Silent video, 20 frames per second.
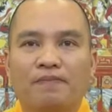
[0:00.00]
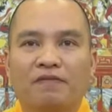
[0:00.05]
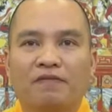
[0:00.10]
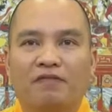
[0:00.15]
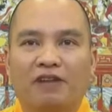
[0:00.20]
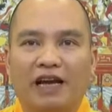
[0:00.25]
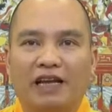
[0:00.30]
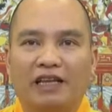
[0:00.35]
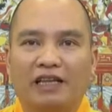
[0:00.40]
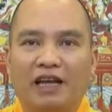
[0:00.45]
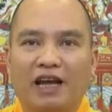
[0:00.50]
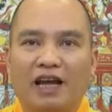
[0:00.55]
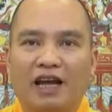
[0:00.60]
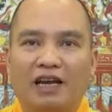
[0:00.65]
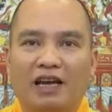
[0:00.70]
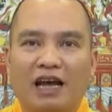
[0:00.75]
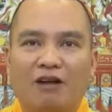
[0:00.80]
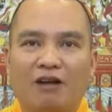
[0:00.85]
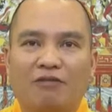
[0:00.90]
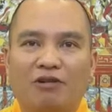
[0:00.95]
và anh
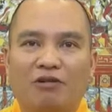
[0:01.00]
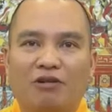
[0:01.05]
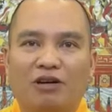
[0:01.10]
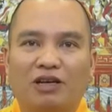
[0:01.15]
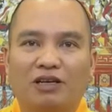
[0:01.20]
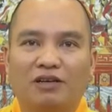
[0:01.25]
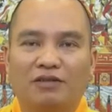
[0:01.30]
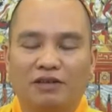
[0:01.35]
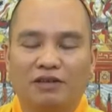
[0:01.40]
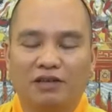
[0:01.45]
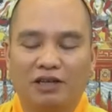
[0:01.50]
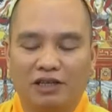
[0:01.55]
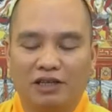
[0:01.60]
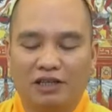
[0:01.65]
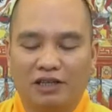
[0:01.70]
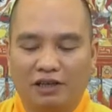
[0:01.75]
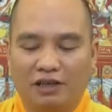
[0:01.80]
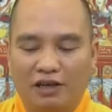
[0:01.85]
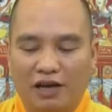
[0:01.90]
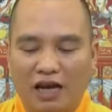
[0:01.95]
ta lao vào con đường
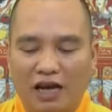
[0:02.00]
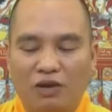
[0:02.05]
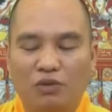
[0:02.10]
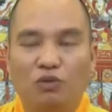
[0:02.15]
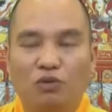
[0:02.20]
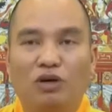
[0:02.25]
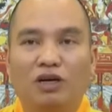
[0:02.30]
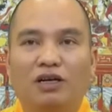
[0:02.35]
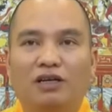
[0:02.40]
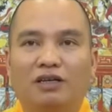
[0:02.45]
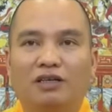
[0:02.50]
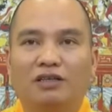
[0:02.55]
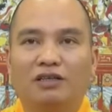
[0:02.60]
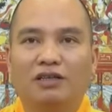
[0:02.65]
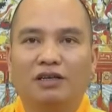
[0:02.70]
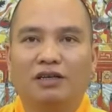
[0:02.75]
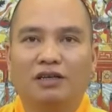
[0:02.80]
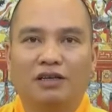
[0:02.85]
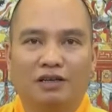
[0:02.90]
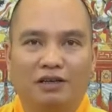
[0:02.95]
gì ăn uống
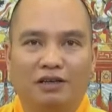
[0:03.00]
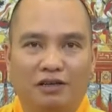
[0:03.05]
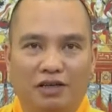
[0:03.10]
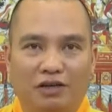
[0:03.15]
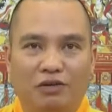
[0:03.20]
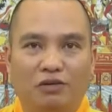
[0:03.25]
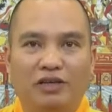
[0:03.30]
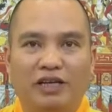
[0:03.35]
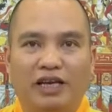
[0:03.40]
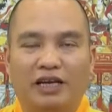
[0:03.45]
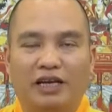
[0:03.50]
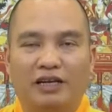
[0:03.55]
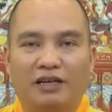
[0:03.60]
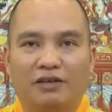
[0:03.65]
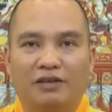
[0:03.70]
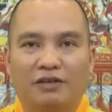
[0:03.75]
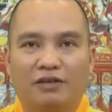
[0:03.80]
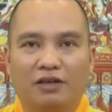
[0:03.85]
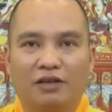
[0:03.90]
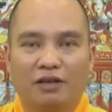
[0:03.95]
nhậu nhẹt
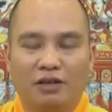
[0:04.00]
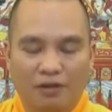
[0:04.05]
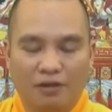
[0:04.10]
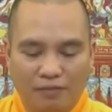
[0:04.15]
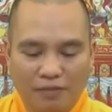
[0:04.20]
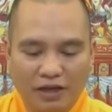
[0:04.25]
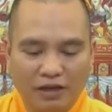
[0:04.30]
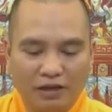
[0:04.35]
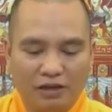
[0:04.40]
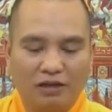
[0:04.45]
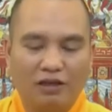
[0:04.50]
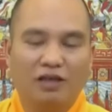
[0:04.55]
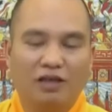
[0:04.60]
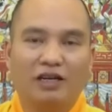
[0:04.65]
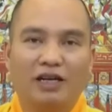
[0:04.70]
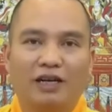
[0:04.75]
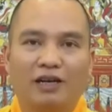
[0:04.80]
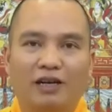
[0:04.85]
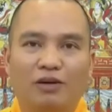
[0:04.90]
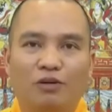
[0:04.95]
bình thường
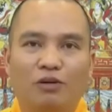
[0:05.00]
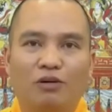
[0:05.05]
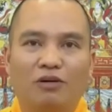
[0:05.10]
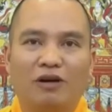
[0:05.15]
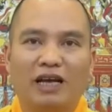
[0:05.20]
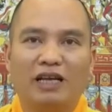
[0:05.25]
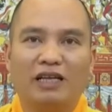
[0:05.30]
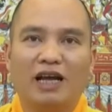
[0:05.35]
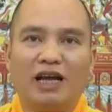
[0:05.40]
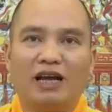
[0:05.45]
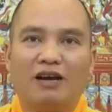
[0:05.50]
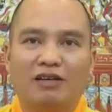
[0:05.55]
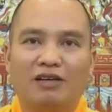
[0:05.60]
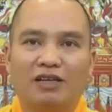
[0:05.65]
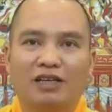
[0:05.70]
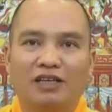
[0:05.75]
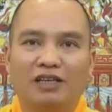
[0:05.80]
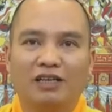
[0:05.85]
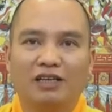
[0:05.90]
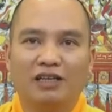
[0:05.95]
ra cái lúa của anh ta có
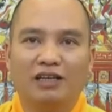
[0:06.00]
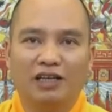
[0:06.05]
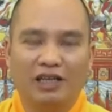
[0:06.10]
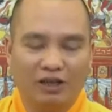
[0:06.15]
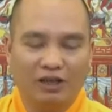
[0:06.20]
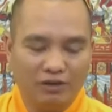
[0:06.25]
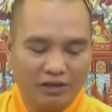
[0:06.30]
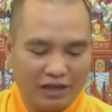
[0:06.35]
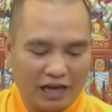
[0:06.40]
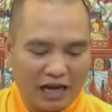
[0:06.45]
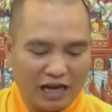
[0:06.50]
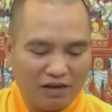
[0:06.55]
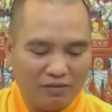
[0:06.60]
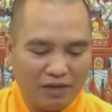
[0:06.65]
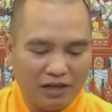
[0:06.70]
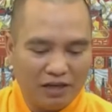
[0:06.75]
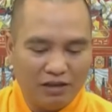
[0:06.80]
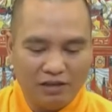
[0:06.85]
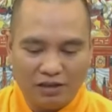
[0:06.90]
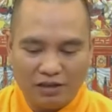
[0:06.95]
thể gì? nếu chỉ ăn
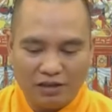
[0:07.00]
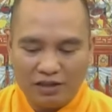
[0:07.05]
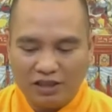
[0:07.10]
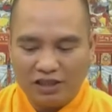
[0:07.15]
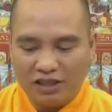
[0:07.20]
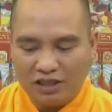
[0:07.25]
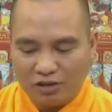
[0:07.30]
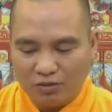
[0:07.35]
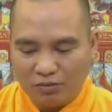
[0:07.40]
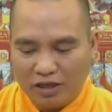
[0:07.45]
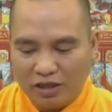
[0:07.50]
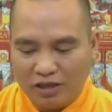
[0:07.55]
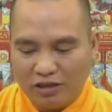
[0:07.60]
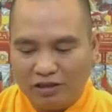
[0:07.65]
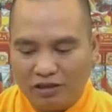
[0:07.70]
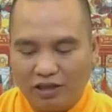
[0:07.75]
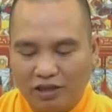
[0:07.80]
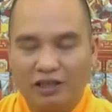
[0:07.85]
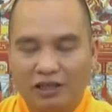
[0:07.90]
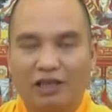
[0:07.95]
bình thường chi tiêu bình
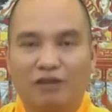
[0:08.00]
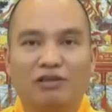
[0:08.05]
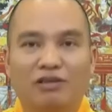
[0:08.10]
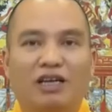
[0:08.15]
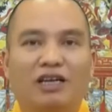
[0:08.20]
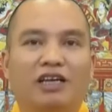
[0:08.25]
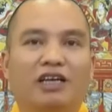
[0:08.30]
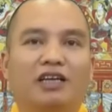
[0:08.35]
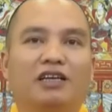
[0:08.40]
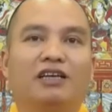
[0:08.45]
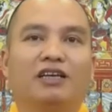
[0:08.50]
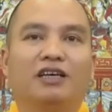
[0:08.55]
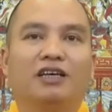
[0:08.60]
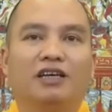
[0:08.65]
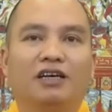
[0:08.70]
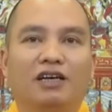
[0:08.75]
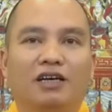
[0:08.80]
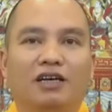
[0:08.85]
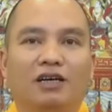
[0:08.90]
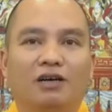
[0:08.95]
thường trong gia đình
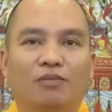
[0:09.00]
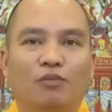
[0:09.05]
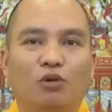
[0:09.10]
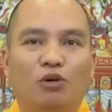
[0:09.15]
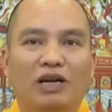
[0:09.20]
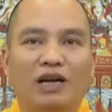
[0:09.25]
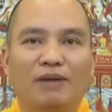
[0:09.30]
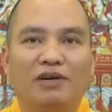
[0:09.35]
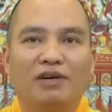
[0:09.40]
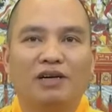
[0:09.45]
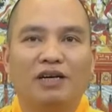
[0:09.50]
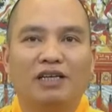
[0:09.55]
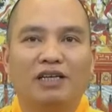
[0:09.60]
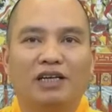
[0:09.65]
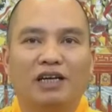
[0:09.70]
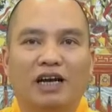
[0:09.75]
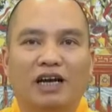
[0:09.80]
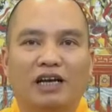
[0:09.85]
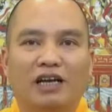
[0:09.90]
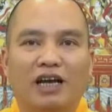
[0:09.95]
bốn năm người
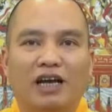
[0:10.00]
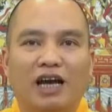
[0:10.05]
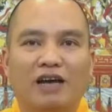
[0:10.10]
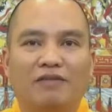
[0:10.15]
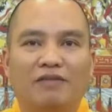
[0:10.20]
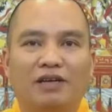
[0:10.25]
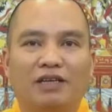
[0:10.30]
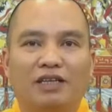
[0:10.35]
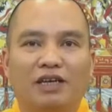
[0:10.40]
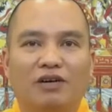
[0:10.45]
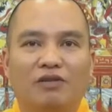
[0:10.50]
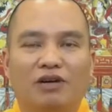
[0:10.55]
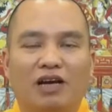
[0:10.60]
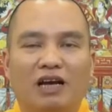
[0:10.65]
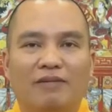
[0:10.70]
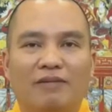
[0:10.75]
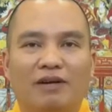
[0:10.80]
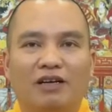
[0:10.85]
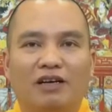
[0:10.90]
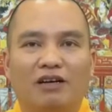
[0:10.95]
chẳng hạn hai vợ chồng
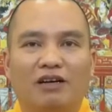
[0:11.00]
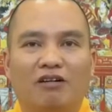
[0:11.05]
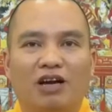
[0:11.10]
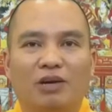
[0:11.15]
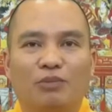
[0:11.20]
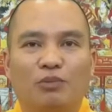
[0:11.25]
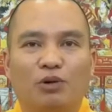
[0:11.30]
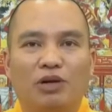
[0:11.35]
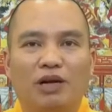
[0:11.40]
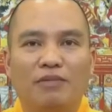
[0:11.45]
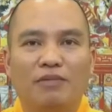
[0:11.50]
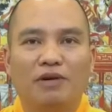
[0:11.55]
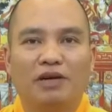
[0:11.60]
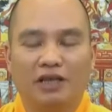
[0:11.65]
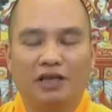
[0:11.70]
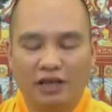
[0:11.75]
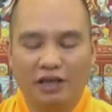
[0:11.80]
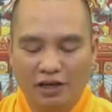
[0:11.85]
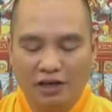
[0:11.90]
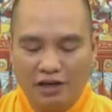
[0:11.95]
hai ba đứa con bốn năm
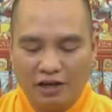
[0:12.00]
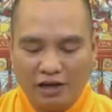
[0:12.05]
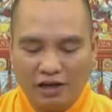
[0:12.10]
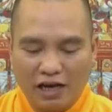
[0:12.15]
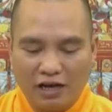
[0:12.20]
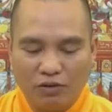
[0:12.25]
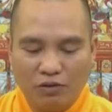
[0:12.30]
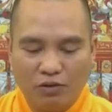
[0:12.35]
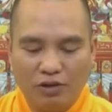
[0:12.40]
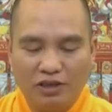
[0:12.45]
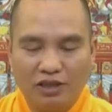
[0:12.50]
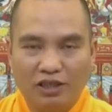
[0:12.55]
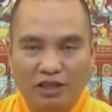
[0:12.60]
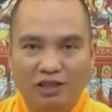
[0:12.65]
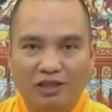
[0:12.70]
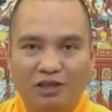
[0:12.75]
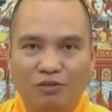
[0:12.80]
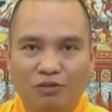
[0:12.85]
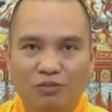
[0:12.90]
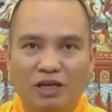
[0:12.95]
người cứ ăn uống
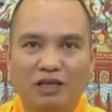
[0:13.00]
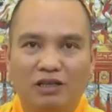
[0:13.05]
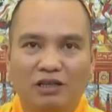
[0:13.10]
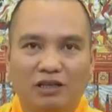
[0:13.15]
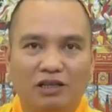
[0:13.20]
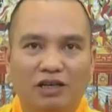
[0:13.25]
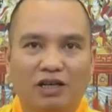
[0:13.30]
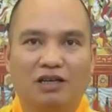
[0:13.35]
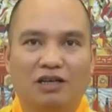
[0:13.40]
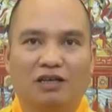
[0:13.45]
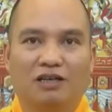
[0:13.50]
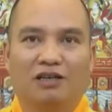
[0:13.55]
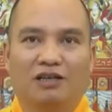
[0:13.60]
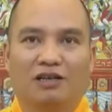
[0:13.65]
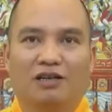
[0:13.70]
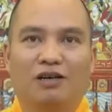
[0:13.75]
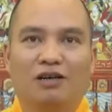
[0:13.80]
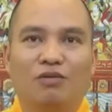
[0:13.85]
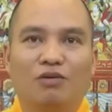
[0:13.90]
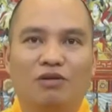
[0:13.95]
chi tiêu bình thường
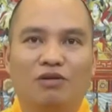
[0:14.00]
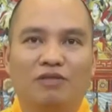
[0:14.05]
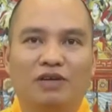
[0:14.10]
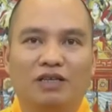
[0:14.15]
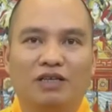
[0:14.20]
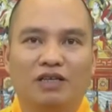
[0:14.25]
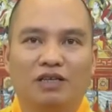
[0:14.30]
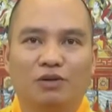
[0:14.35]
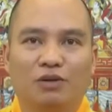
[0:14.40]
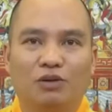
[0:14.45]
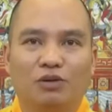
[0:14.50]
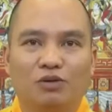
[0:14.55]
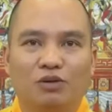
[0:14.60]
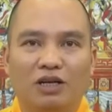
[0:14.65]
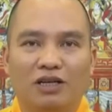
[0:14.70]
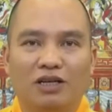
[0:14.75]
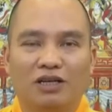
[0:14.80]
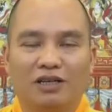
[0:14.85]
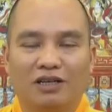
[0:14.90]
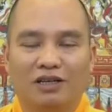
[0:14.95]
không có việc gì đột xuất